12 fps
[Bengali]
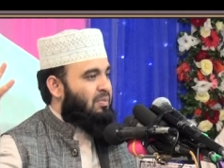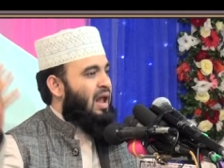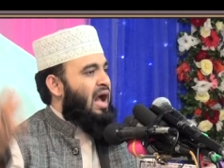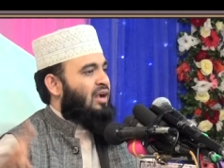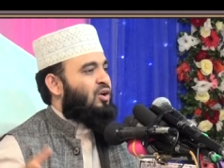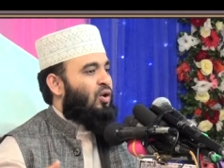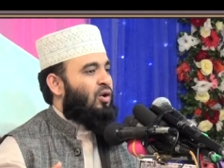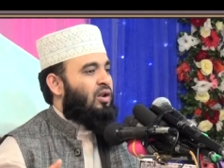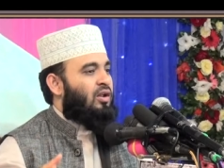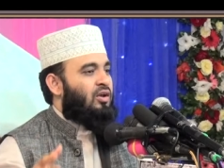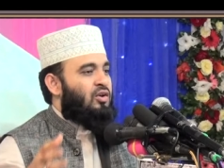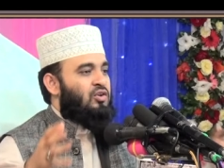ব্ল্যাক হোল
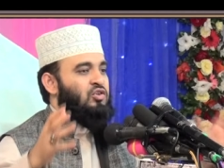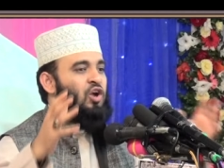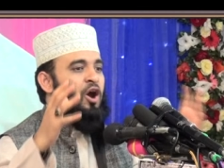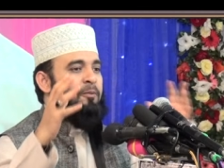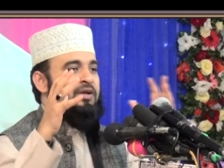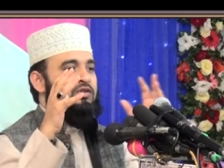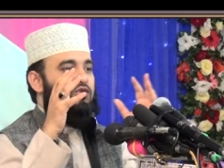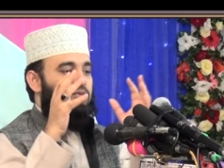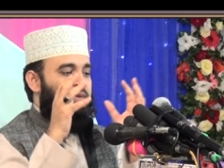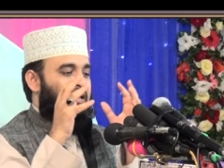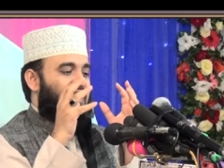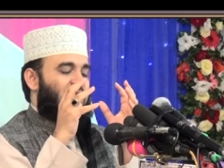সব কিছু
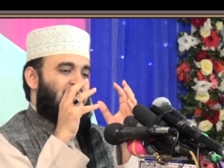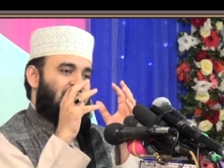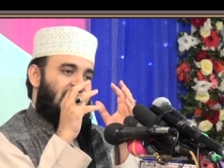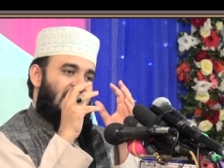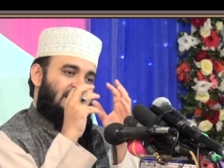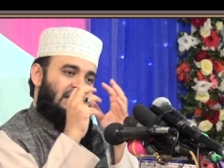মিলেমিশে